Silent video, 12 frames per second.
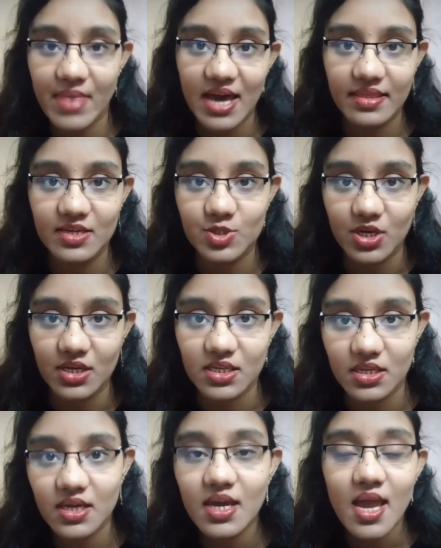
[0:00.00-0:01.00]
మ్యారేజ్
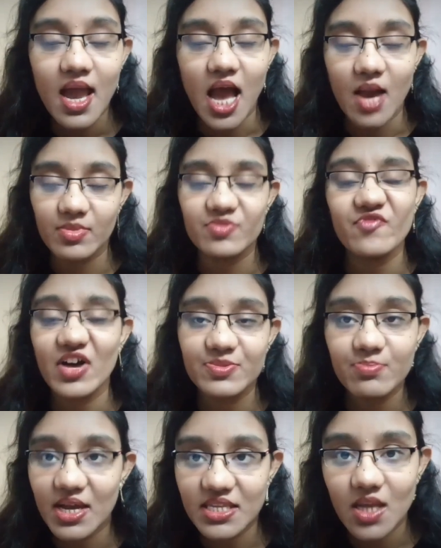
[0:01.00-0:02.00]
అయింది ఐ మీన్
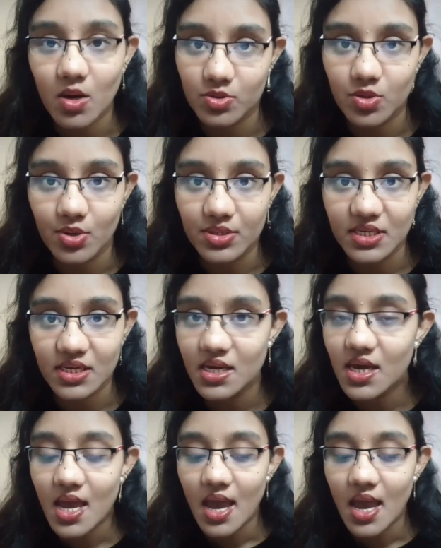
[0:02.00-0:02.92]
వన్ మంత్ అవుతోంది